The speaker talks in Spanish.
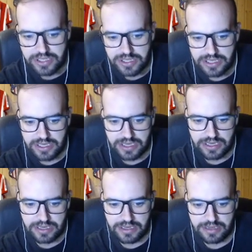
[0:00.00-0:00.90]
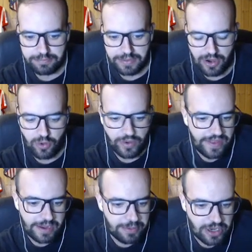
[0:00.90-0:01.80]
eh, pero una de
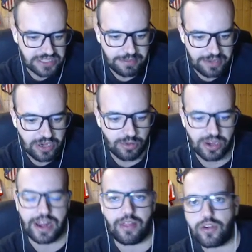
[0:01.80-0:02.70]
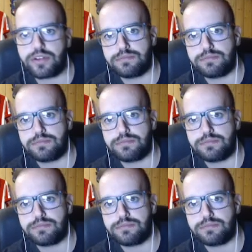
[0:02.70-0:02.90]
las peores también como creador.